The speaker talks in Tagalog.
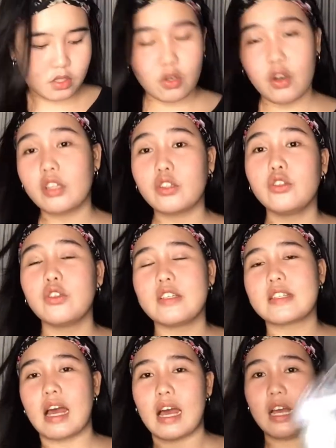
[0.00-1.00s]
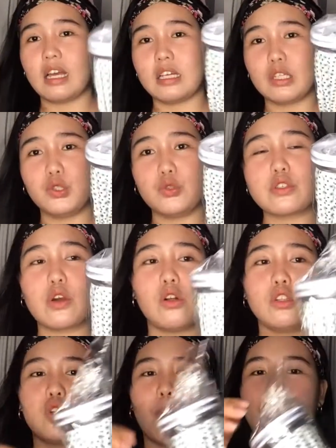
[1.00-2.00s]
So ito yung isa, yung sa
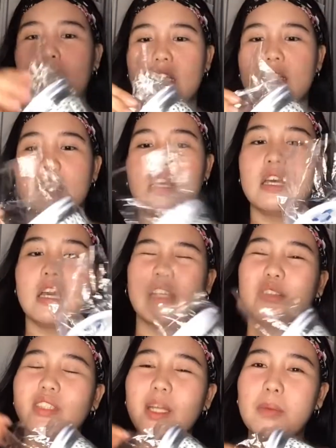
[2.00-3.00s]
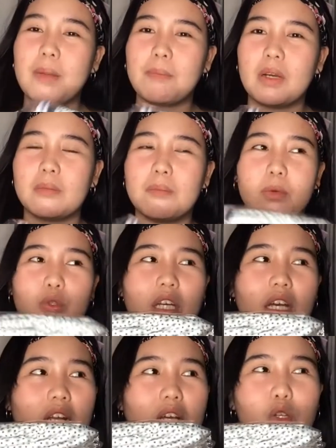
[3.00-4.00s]
cold compress. Ito naman, pag
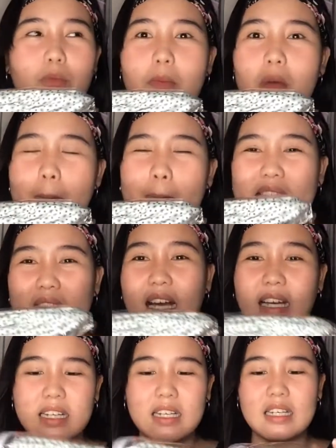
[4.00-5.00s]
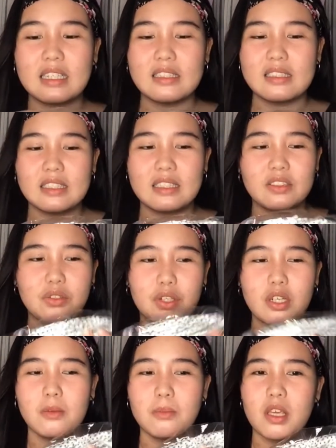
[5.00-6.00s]
kunyari, ano, may mga pasaka, ganyan, or
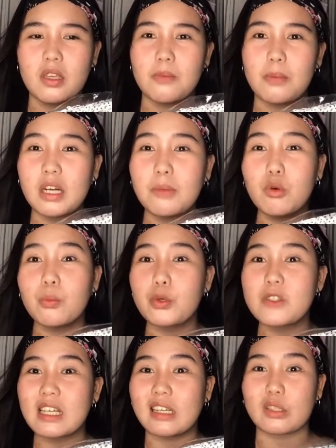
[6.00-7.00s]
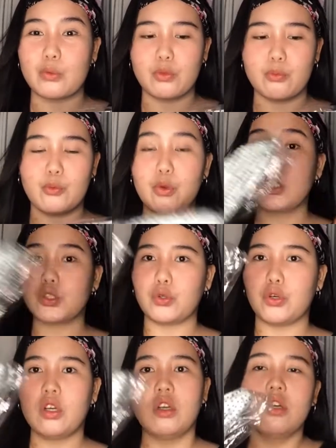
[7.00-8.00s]
may parang bugbog sa katawan niyo, pwede to.
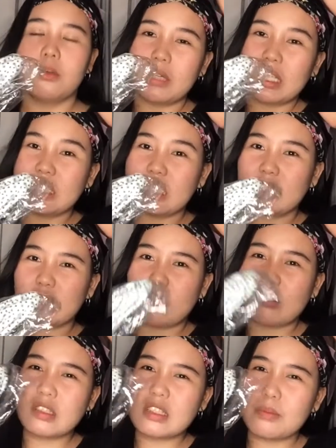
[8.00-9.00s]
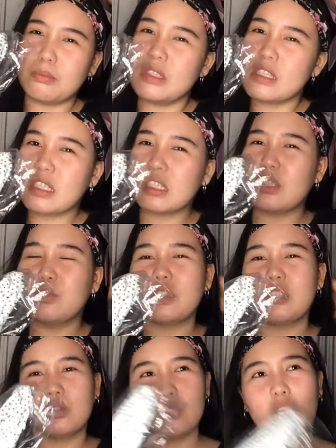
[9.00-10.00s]
Maganda rin ako kasi minsan ano
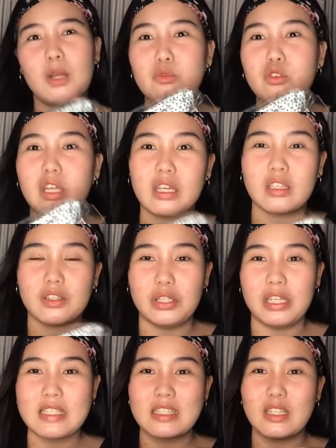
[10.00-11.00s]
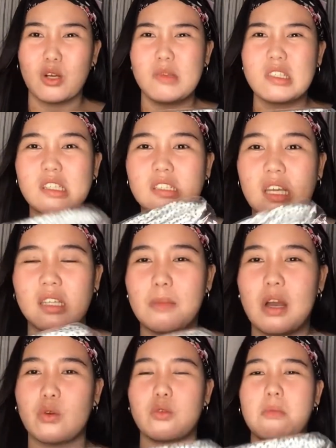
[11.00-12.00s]
eh, yung alam mo yung nag-curless din ako, minsan
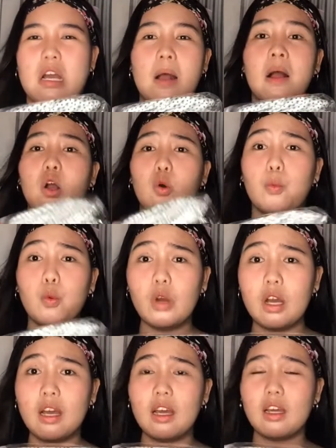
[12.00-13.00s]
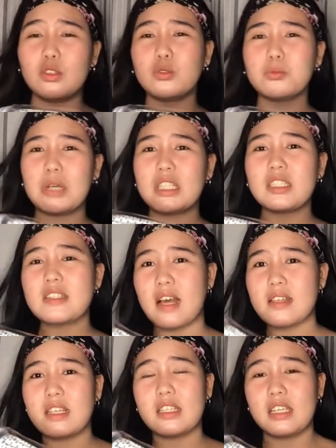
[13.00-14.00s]
natatamaan ko yung mga upuan, yung parang
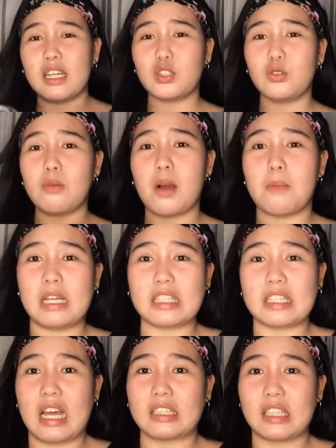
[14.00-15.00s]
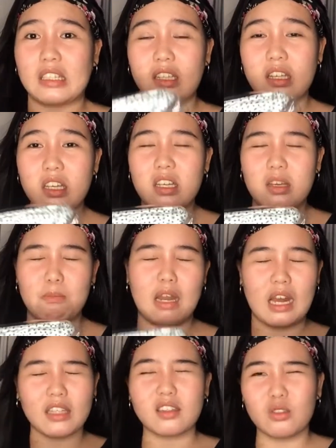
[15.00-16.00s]
nasasandi lang yung mga balat natin.
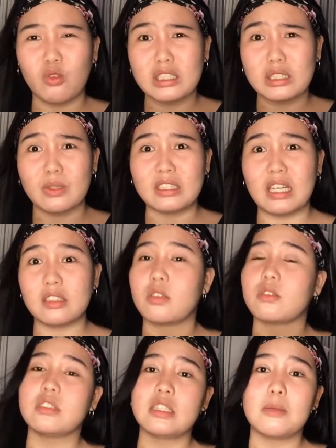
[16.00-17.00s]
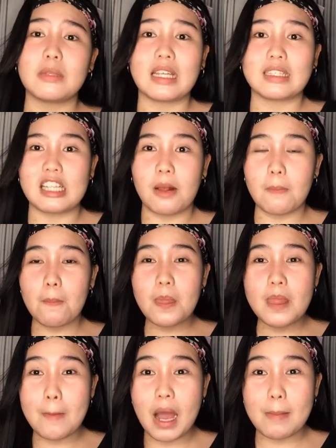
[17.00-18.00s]
Balat, yung katawan natin, hindi naman natin
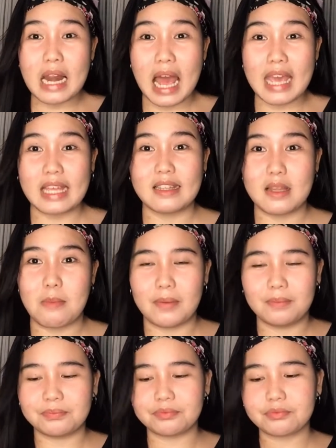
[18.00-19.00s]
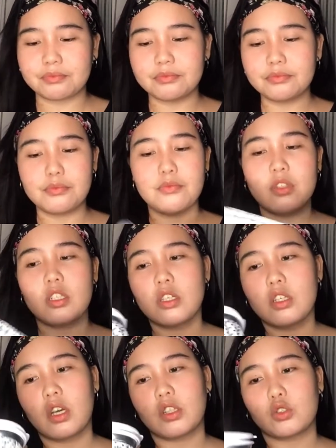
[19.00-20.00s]
namamalayan, di ba?
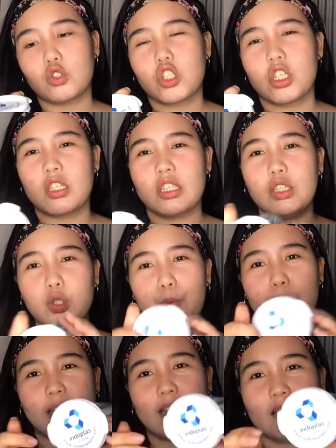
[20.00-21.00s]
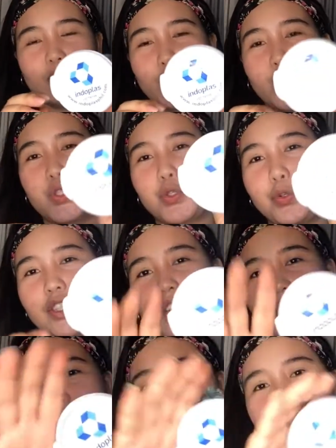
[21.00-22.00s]
Ito siya, Indoplus. So, yung store
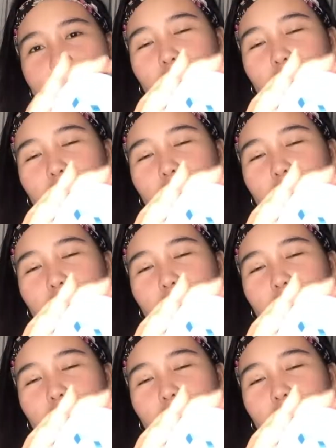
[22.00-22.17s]
niya is sa